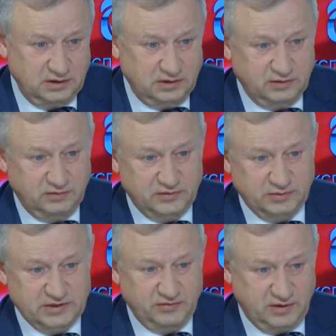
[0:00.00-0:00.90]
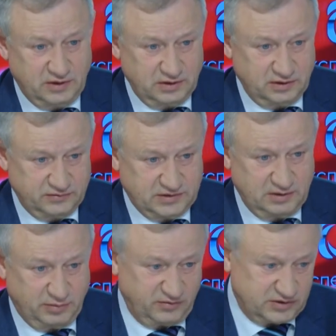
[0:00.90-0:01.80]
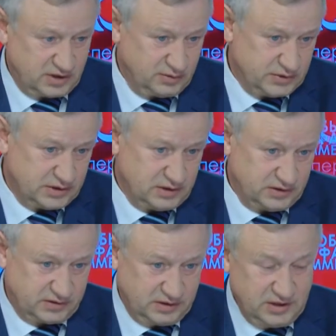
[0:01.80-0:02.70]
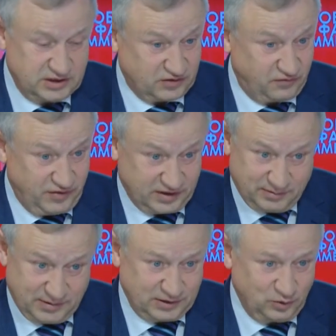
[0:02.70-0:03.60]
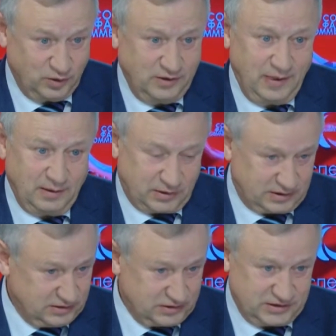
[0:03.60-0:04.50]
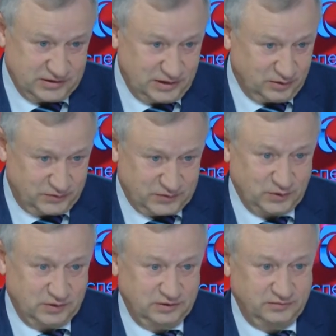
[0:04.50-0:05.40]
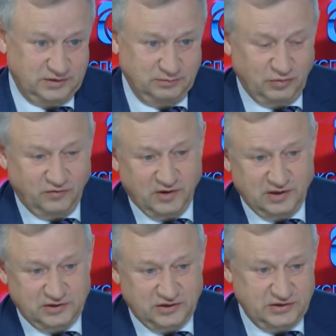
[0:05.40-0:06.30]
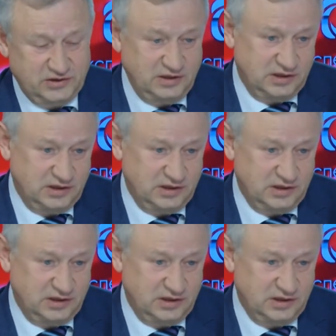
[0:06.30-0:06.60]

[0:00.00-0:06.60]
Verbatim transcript: э, в общем, газовики взяли повышенное обязательство, что, в этом году практически сделают все. Но ну вот буквально через день,